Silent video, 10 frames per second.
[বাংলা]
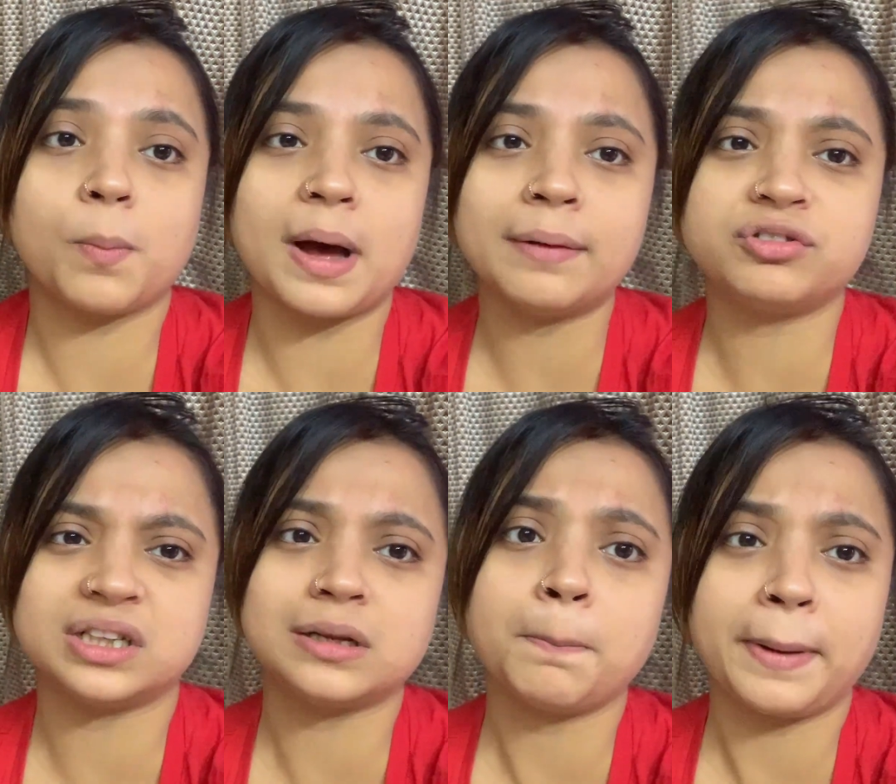মা
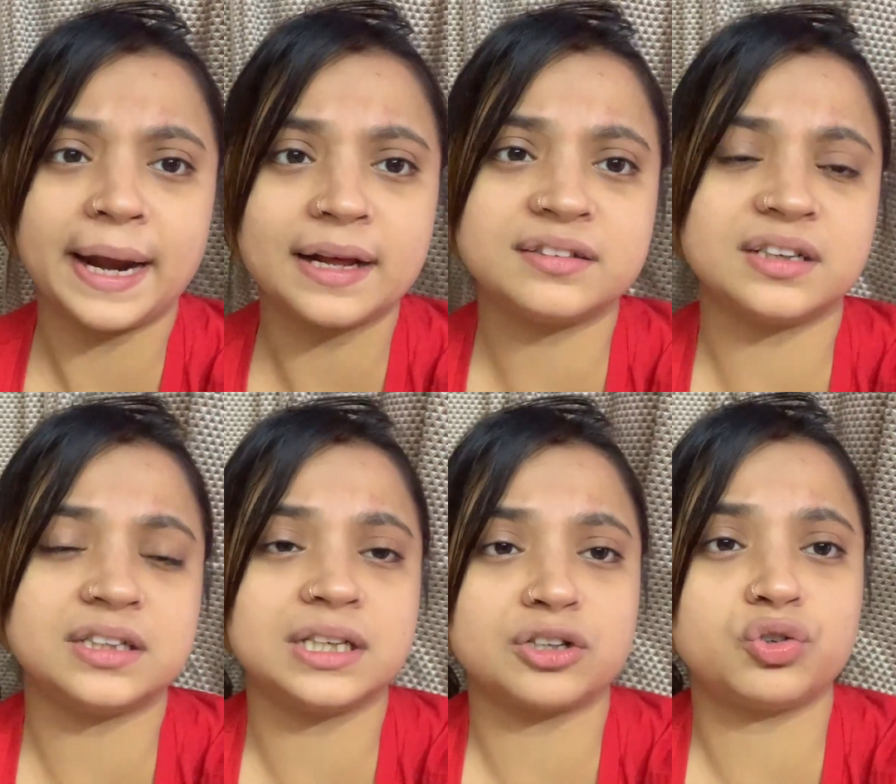যেদিন ফেরে
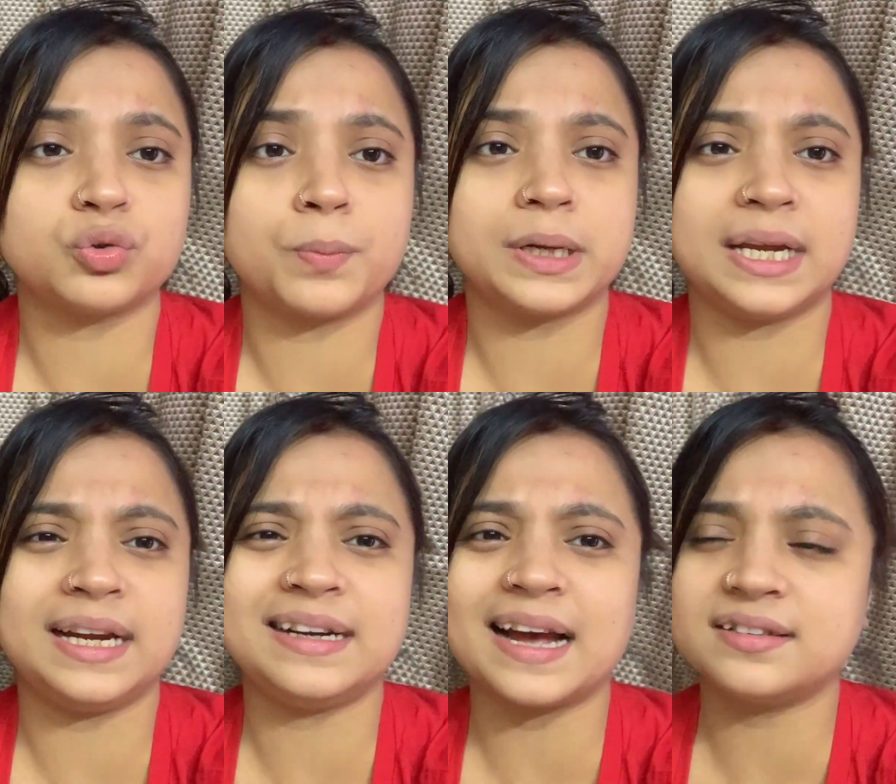সেদিন একটু মানে
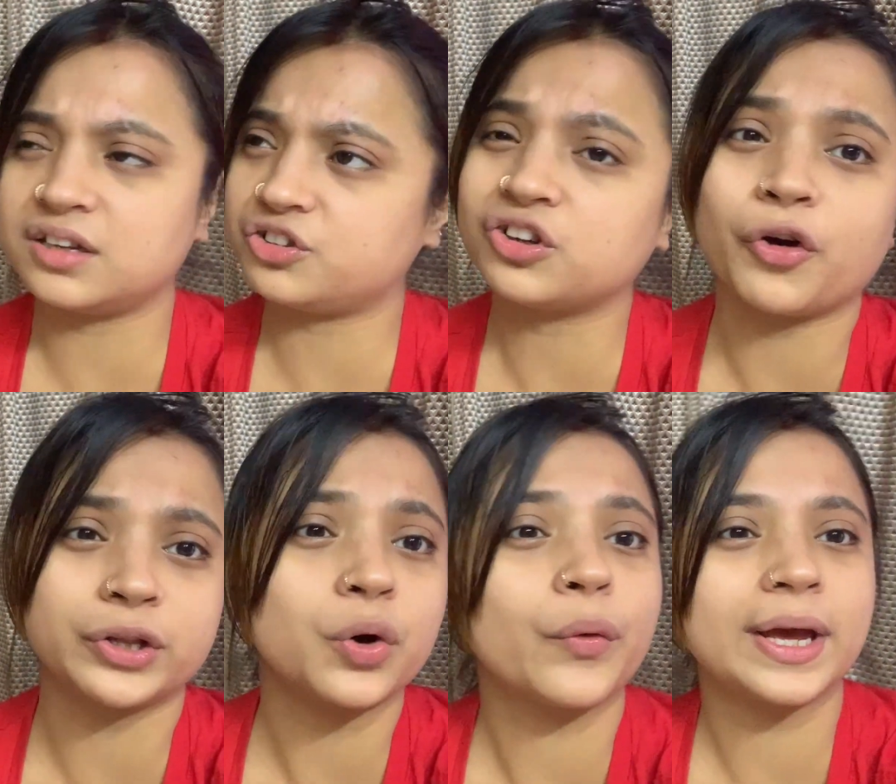ইন্ডাইজেশন
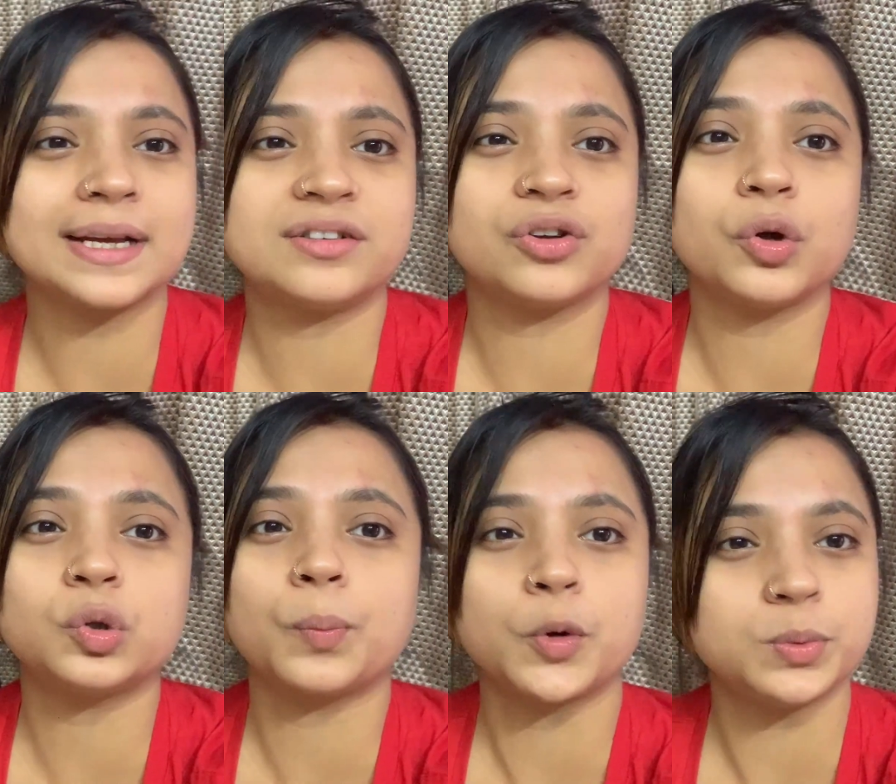হয়তো হয়ে গেছিল
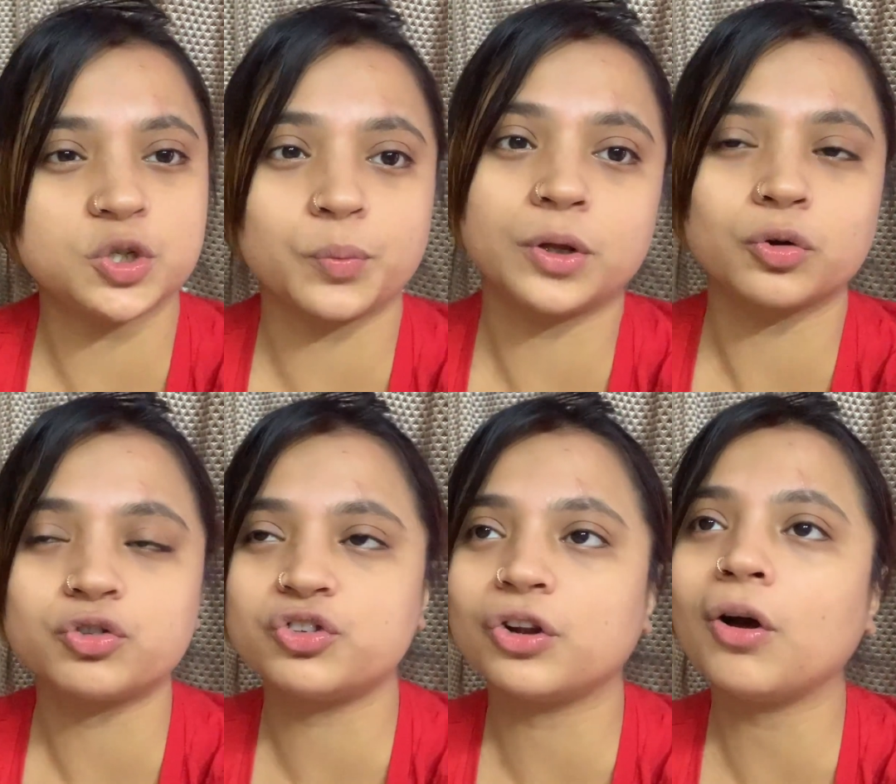তো বমি টমি
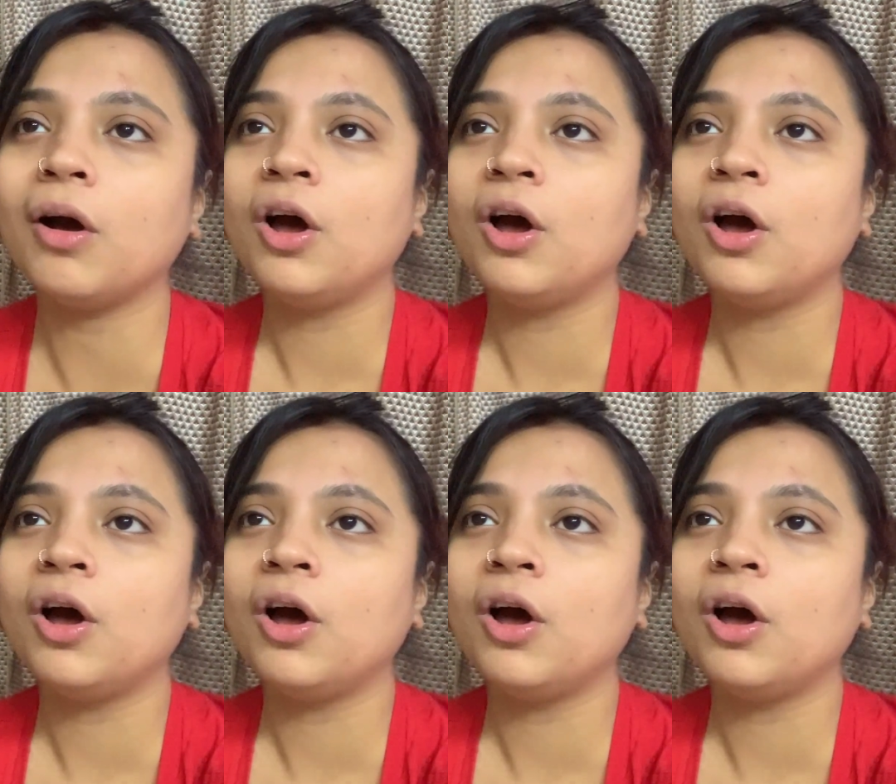হচ্ছিল